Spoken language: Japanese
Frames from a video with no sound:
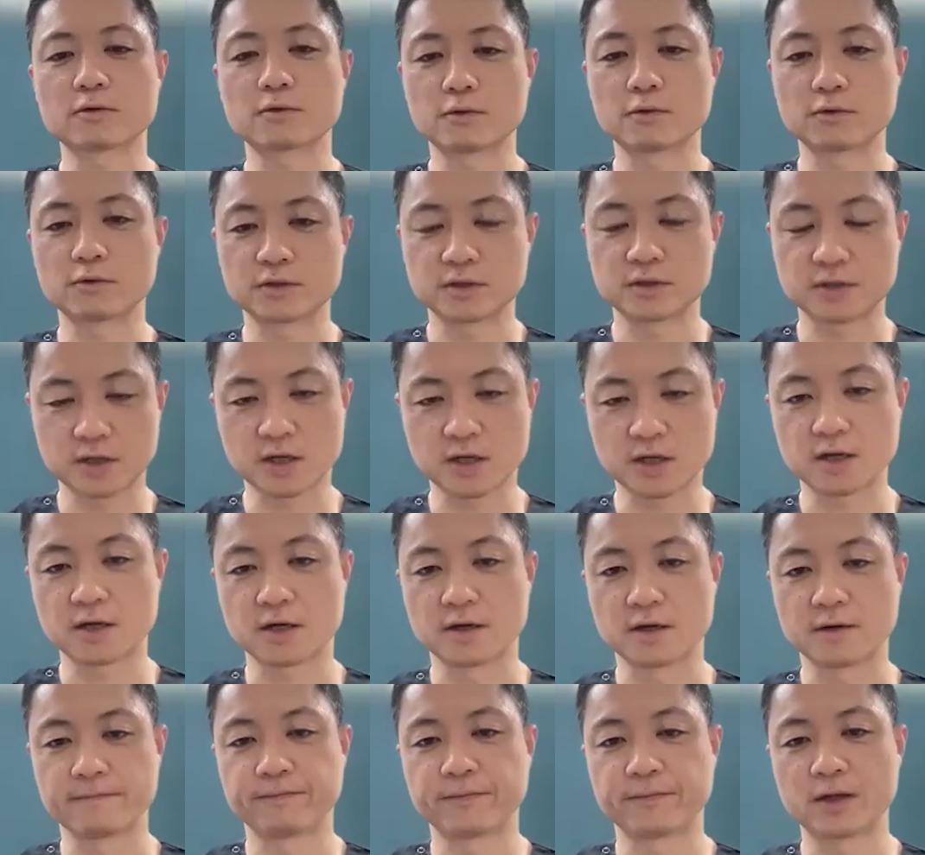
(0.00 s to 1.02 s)
通し
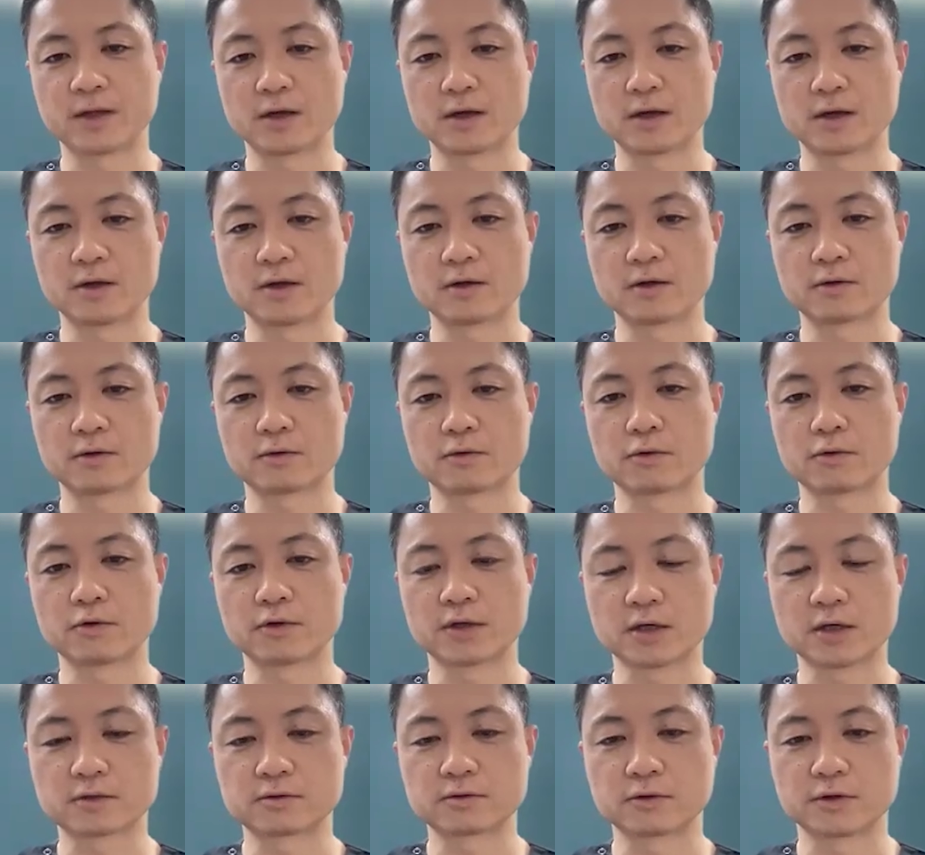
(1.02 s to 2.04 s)
て声を
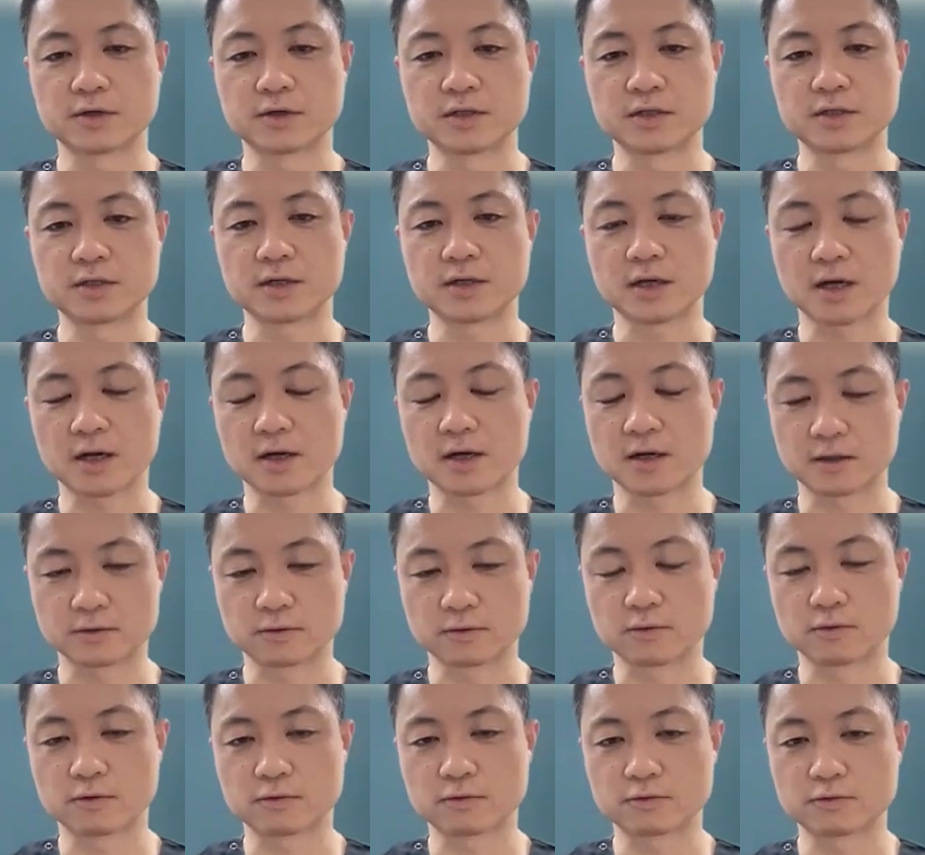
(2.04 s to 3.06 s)
出すときにあ
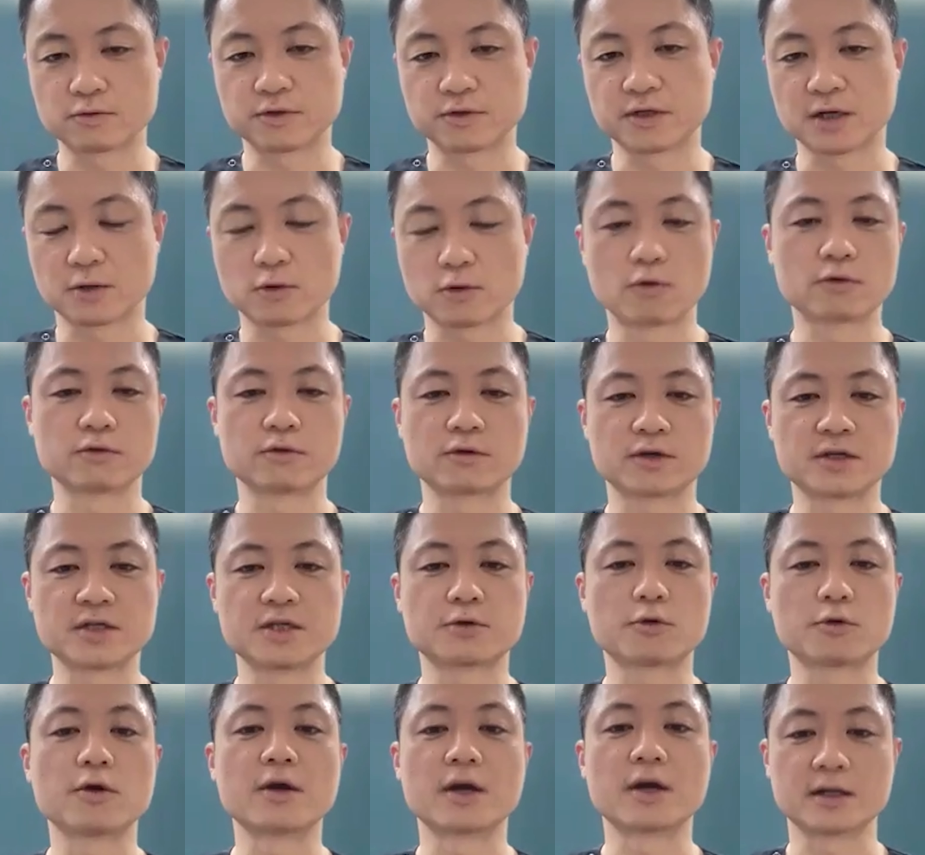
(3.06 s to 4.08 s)
の空気が通るとき
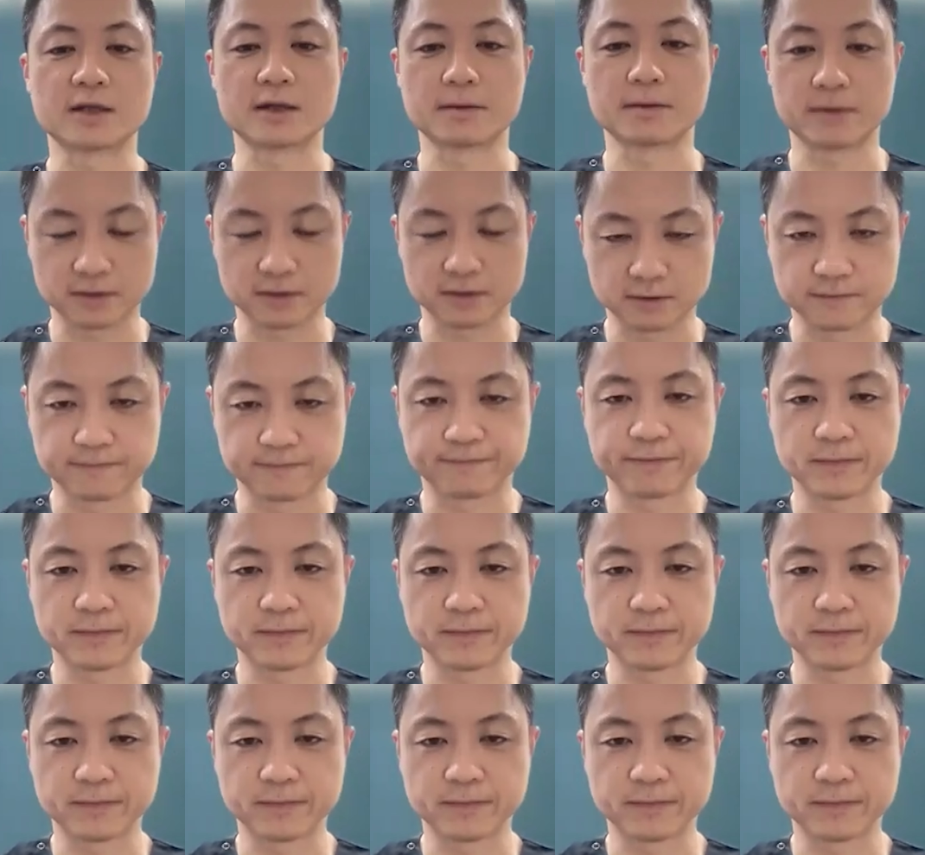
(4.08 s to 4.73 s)
に声が出ます。